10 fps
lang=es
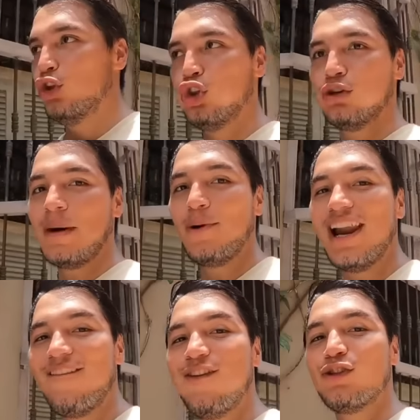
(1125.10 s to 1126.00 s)
nos tomamos
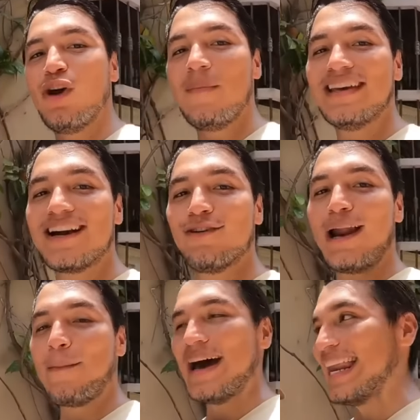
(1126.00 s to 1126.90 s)
la foto épica con
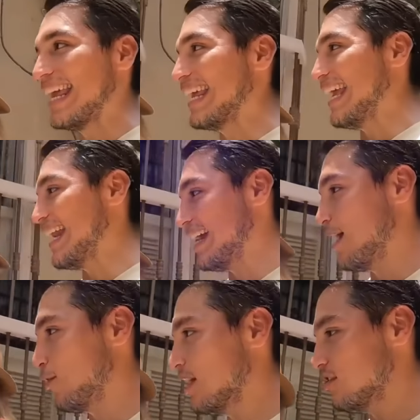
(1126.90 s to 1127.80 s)
las palenqueras
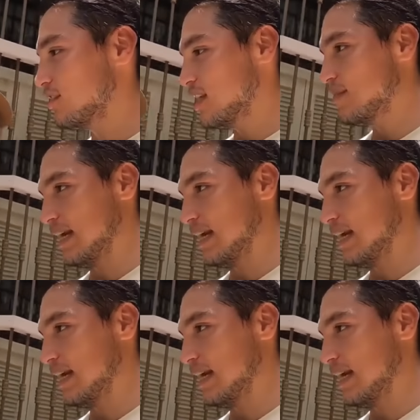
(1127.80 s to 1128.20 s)
Aunque eso sí,